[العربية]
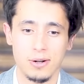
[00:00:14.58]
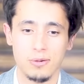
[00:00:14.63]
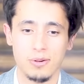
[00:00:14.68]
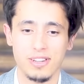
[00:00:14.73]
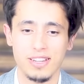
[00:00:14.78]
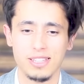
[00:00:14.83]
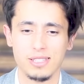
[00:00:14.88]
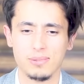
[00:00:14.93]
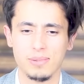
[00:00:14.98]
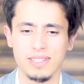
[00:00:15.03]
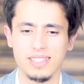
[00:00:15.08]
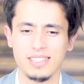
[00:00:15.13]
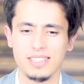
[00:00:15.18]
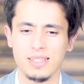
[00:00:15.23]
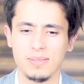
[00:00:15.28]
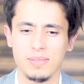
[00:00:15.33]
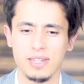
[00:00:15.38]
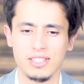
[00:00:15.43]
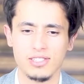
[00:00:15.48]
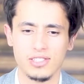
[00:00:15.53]
والأجمل
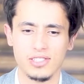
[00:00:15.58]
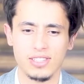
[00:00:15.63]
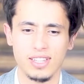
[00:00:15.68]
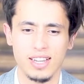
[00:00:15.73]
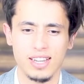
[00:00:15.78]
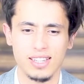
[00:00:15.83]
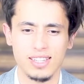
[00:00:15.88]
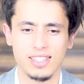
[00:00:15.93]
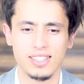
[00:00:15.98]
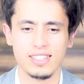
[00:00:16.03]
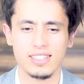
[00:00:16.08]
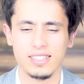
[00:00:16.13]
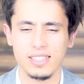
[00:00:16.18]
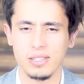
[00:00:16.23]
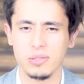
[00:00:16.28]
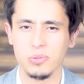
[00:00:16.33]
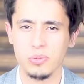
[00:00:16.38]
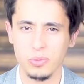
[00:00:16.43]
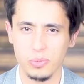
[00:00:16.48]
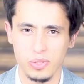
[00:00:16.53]
عندما أجد تعليق
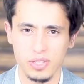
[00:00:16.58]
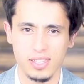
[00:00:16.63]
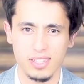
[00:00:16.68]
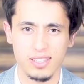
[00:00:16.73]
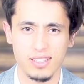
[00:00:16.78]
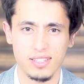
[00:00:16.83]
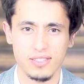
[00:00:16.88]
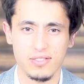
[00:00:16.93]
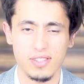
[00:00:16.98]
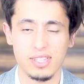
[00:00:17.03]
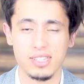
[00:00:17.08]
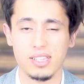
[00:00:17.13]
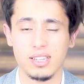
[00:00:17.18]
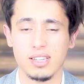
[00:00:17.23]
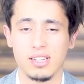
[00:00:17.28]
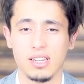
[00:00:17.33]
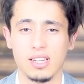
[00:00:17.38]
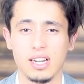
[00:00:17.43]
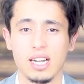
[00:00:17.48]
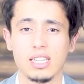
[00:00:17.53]
يدعو لي
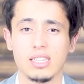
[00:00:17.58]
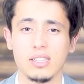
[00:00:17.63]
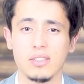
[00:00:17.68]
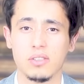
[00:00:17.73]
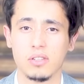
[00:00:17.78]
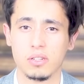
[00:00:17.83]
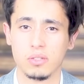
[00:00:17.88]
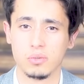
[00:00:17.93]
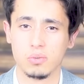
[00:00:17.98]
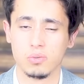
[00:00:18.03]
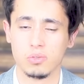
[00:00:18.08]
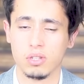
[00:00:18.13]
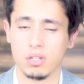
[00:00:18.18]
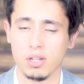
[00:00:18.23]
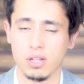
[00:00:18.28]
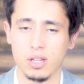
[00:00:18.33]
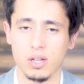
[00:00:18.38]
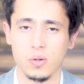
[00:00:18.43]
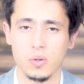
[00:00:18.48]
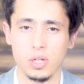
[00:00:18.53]
فأتذكر حديث الرسول
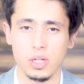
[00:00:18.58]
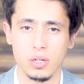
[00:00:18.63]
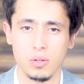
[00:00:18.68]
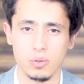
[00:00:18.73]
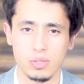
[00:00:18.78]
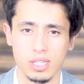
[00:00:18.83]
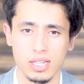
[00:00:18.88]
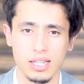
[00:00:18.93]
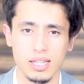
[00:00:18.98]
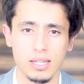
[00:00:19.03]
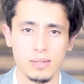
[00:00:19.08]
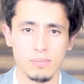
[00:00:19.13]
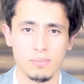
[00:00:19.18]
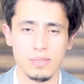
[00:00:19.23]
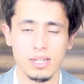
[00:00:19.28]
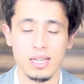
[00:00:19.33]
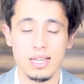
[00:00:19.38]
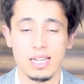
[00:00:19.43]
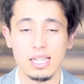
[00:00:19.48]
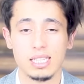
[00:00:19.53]
صلى الله عليه
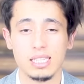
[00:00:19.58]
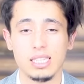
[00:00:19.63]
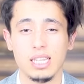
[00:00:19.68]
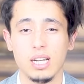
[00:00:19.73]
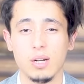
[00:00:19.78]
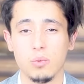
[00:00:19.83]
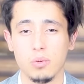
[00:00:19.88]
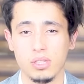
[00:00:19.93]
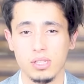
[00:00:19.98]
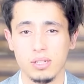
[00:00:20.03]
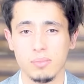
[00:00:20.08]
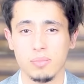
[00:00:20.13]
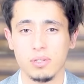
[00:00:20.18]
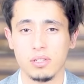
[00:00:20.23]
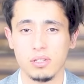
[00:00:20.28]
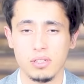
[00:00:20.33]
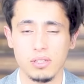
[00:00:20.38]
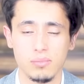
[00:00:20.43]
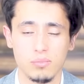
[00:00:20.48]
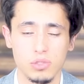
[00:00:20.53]
وسلم دعوة
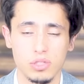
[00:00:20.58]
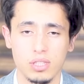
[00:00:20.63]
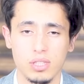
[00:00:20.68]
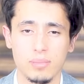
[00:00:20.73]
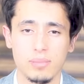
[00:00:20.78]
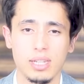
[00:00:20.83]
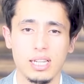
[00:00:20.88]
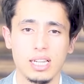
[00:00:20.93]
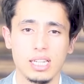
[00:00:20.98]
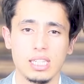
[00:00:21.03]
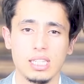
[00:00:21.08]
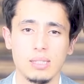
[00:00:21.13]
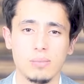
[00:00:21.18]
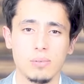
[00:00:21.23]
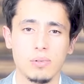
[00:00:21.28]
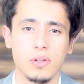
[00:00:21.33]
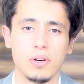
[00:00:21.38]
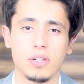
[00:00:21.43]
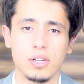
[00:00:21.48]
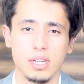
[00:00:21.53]
المرء المسلم لأخيه
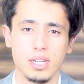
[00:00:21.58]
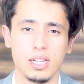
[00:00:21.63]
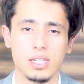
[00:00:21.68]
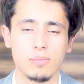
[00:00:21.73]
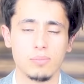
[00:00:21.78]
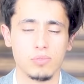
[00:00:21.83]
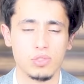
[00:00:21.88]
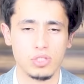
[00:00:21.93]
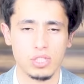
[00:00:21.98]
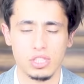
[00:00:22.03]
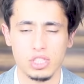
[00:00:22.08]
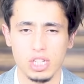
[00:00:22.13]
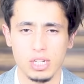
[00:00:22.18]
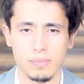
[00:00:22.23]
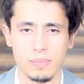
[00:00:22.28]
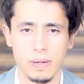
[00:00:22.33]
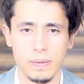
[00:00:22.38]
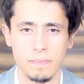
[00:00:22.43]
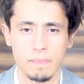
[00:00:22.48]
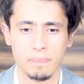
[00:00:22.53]
بظهر الغيب
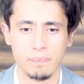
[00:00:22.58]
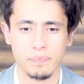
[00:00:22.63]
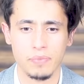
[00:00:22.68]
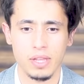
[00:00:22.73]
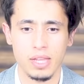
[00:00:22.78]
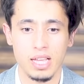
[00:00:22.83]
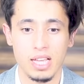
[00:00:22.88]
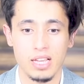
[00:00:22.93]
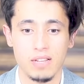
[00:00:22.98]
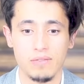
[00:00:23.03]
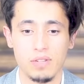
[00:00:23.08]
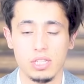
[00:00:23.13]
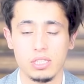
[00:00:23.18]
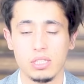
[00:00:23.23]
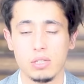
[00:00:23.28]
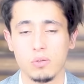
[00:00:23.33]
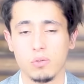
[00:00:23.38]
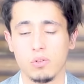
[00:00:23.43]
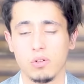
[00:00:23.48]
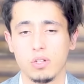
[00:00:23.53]
مستجابة
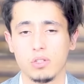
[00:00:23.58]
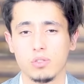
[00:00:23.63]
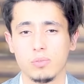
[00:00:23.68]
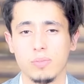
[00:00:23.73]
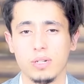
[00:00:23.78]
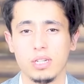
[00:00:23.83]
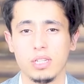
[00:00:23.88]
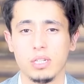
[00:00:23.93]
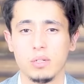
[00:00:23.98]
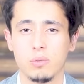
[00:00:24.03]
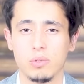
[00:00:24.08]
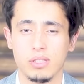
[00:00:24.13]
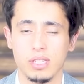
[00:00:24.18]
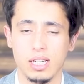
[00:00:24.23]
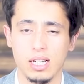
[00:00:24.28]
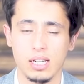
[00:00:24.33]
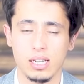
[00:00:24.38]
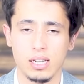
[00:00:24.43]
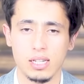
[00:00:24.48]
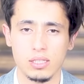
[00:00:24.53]
فأسأل الله سبحانه
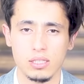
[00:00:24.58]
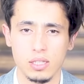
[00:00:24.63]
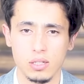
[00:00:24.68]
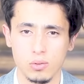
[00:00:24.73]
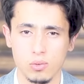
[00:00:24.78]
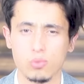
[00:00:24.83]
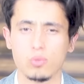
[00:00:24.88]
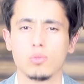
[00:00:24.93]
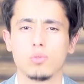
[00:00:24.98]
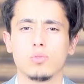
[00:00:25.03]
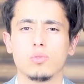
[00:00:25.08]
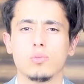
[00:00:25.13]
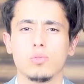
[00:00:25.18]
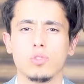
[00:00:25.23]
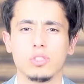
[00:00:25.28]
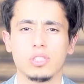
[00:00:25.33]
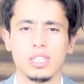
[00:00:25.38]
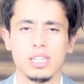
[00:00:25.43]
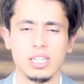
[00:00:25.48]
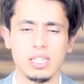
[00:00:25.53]
وتعالى أن يرزقكم
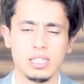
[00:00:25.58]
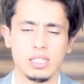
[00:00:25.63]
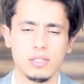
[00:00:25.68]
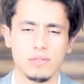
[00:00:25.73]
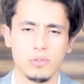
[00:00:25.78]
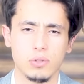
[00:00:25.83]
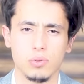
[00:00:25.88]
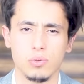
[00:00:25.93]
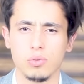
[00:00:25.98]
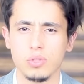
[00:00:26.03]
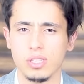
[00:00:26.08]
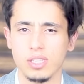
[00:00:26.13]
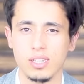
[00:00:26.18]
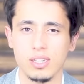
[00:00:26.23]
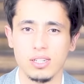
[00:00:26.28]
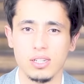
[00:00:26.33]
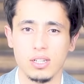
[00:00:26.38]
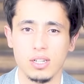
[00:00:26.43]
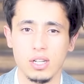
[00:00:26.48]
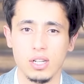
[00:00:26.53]
السعادة في
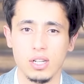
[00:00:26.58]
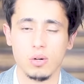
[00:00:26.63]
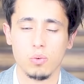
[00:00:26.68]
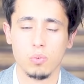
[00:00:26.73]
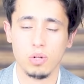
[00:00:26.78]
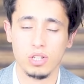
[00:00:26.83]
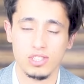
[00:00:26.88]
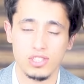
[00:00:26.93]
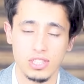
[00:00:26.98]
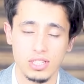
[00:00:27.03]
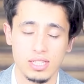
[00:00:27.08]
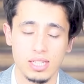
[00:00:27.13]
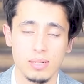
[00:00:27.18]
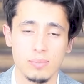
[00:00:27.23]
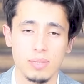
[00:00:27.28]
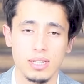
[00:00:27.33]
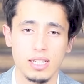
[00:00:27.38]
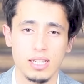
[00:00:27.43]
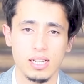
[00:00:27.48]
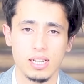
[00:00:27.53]
الدنيا والجنة
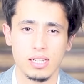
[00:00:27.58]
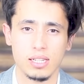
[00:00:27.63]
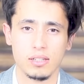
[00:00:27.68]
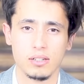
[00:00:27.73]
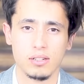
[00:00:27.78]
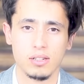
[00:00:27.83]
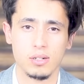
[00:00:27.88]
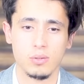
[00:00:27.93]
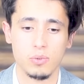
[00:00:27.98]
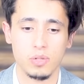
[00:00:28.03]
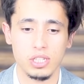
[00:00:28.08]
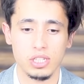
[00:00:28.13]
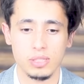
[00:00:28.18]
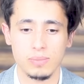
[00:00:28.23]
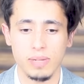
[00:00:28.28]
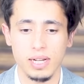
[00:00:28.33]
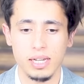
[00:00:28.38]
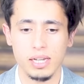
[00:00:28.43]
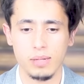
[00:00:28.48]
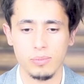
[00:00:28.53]
بالآخرة
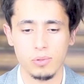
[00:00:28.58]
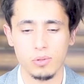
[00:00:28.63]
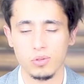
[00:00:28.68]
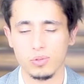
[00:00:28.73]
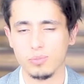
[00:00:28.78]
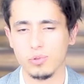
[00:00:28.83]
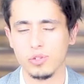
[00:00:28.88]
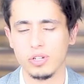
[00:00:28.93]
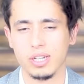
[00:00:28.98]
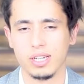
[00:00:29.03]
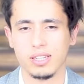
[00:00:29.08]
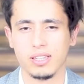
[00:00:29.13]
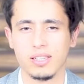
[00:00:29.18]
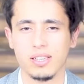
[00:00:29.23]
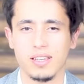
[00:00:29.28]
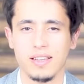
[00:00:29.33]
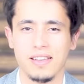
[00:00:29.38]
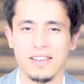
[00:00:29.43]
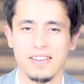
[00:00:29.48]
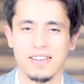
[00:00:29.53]
ويجمعنا بكم هناك
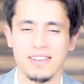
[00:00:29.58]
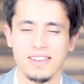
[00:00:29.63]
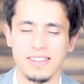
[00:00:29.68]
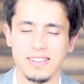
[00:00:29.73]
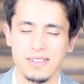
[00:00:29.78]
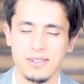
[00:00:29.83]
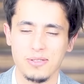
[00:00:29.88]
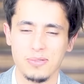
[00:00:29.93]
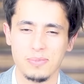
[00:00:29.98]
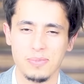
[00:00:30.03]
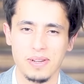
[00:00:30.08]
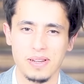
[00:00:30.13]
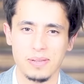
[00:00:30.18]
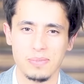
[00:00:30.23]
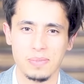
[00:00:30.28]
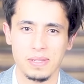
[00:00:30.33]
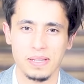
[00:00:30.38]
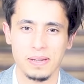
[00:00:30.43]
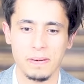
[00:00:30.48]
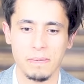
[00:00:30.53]
اللهم
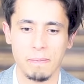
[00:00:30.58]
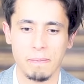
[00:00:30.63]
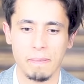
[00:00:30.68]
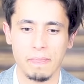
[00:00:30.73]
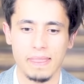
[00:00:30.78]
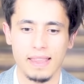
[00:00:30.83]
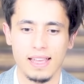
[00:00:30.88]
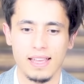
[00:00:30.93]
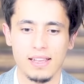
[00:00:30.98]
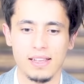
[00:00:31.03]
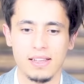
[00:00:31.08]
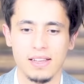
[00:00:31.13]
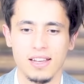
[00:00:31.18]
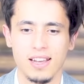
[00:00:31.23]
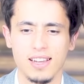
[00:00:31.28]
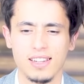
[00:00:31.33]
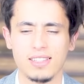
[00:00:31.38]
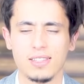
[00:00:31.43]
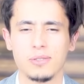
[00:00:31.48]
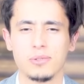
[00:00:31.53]
امين.
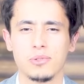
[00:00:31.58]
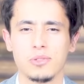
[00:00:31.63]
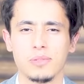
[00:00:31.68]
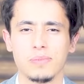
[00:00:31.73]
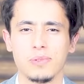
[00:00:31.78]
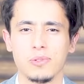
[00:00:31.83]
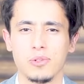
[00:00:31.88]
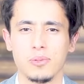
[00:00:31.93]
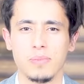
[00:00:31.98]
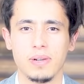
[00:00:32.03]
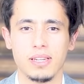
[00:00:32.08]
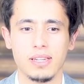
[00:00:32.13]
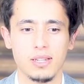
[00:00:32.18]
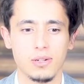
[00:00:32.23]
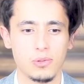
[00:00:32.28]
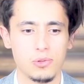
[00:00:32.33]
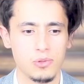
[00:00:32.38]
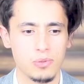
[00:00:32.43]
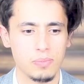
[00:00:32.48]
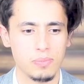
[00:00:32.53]
ايضا نريد منكم ان
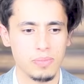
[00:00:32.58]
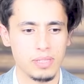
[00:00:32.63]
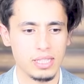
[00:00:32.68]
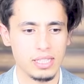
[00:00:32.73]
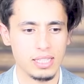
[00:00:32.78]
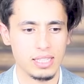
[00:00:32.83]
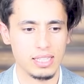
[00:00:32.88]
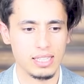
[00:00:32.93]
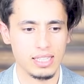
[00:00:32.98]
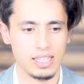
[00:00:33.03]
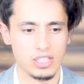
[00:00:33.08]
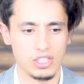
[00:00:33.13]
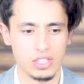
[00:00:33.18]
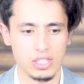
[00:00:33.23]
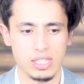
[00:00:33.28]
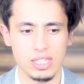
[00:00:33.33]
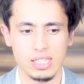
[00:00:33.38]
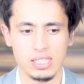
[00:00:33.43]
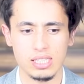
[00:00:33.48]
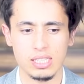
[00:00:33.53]
نقوم
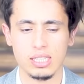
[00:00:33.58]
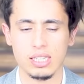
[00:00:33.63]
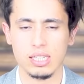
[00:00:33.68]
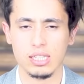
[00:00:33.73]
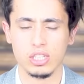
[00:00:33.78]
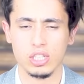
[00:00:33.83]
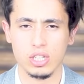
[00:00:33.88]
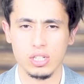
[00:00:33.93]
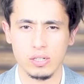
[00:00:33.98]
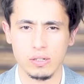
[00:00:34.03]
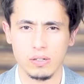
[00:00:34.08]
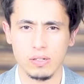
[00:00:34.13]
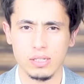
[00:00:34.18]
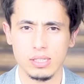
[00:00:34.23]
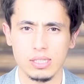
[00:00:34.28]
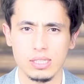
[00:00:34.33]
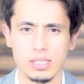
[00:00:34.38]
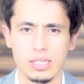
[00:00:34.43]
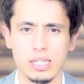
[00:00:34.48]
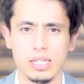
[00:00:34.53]
بتشغيل زر
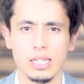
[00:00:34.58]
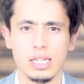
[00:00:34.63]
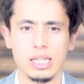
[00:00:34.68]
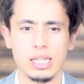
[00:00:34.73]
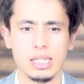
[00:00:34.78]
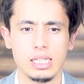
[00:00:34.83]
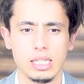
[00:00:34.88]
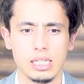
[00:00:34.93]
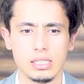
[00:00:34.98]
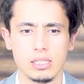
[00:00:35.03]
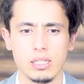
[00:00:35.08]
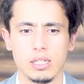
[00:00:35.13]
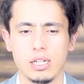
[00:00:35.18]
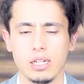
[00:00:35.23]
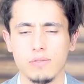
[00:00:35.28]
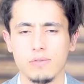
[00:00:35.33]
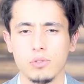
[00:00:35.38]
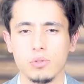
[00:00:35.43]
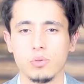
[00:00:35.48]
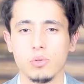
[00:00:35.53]
الاشعارات
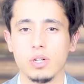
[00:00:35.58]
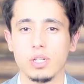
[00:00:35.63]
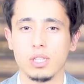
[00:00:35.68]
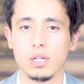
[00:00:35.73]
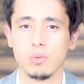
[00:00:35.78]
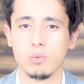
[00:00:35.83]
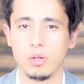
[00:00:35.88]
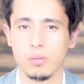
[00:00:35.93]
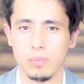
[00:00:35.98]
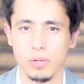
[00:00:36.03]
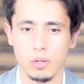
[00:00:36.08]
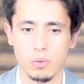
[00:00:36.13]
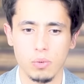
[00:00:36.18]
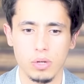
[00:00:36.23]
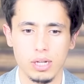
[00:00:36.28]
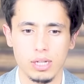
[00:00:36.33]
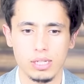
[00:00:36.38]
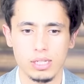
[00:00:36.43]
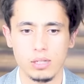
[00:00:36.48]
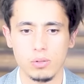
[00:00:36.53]
لتصلك الفيديوهات اول
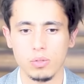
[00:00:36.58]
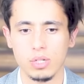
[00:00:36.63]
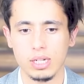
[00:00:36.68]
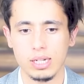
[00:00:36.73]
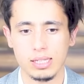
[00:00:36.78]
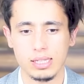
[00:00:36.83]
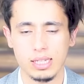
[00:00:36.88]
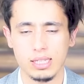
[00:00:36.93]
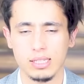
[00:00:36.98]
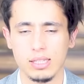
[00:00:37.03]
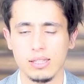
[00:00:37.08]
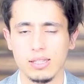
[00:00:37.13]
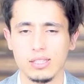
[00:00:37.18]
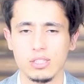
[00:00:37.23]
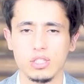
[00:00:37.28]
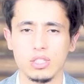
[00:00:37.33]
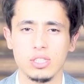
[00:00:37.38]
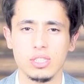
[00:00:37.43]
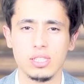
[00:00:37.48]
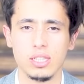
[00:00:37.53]
باول لان هناك
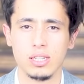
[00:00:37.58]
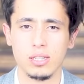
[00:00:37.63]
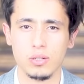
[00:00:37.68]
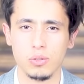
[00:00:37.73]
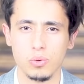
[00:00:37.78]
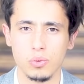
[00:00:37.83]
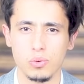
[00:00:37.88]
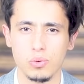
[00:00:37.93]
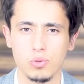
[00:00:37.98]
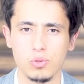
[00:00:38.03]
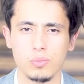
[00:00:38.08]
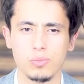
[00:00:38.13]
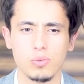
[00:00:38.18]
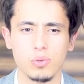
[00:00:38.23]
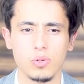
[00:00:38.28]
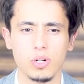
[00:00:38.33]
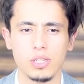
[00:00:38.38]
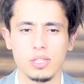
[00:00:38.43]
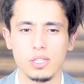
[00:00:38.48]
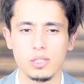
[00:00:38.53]
تحديثات جديده لليوتيوب
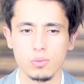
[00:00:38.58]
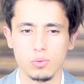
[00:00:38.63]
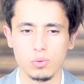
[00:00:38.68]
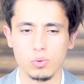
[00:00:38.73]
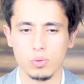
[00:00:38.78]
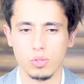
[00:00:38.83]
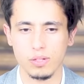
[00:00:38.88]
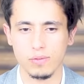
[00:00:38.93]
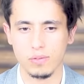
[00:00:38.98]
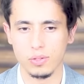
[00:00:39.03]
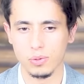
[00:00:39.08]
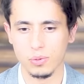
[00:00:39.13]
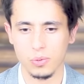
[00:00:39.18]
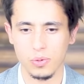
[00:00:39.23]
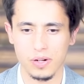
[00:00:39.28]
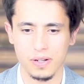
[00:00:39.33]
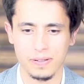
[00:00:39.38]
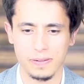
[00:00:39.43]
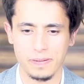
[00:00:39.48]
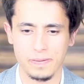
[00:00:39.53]
تقيد وصول
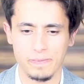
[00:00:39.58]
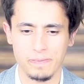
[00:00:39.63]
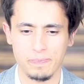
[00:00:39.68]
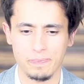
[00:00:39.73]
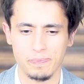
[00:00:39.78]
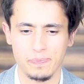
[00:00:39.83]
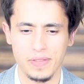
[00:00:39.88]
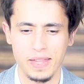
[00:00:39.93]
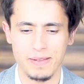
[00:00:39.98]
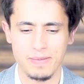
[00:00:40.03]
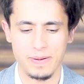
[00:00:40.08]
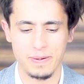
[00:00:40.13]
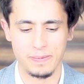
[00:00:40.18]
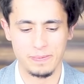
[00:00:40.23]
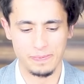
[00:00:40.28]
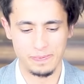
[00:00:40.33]
الفيديوهات. تمام.